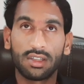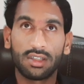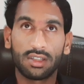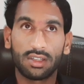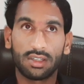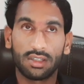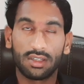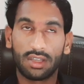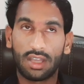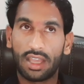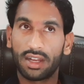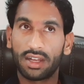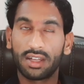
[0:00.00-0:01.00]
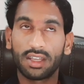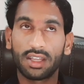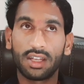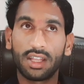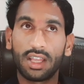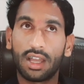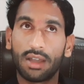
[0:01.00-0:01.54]
आयरन के
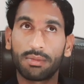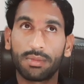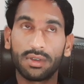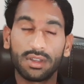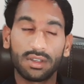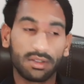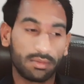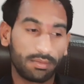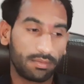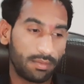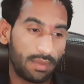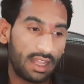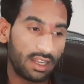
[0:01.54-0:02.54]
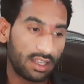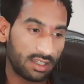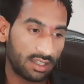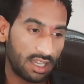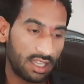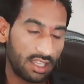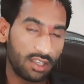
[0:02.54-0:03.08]
लिए आप पालक
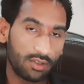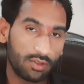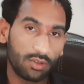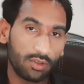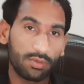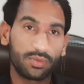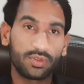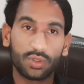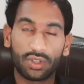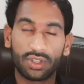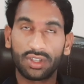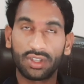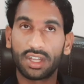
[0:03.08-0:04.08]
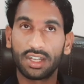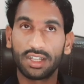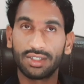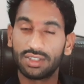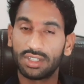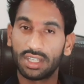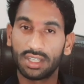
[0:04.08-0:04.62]
खाइए खूब चुकंदर
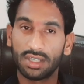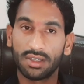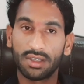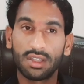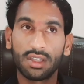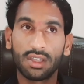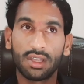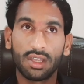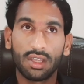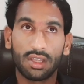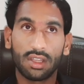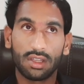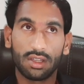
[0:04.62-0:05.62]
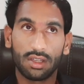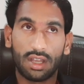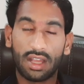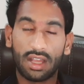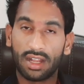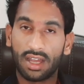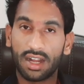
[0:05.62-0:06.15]
लीजिए
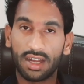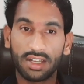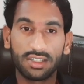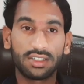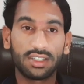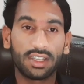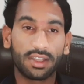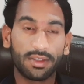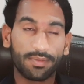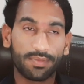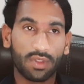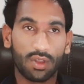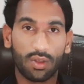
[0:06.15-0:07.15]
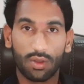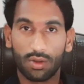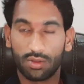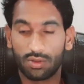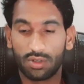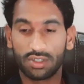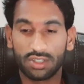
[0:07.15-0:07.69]
अनार लीजिए और
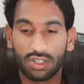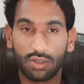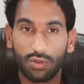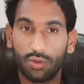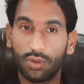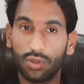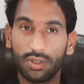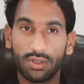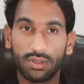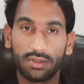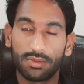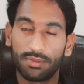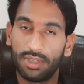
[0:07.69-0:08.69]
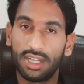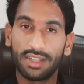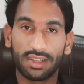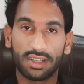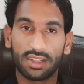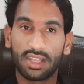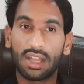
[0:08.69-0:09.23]
थोड़ा सा गुड़ भी ले
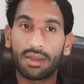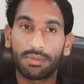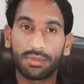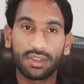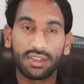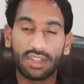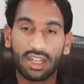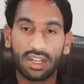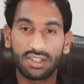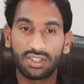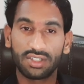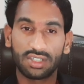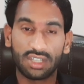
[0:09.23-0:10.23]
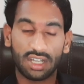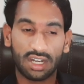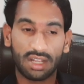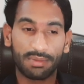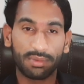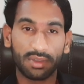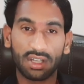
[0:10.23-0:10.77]
सकते हैं आप ये सारी चीज़ के अगर
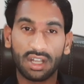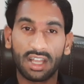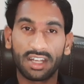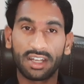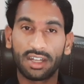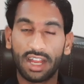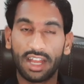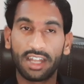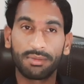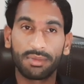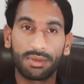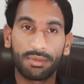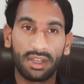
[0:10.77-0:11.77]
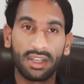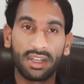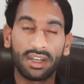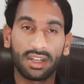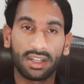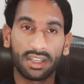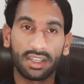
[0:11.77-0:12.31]
आपके खाने डाइट में मेंटेन
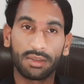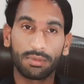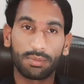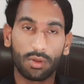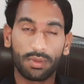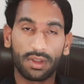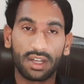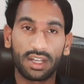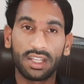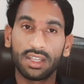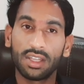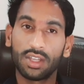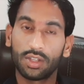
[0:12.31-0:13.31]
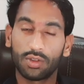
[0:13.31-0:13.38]
रखेंगे प्रॉपरली तो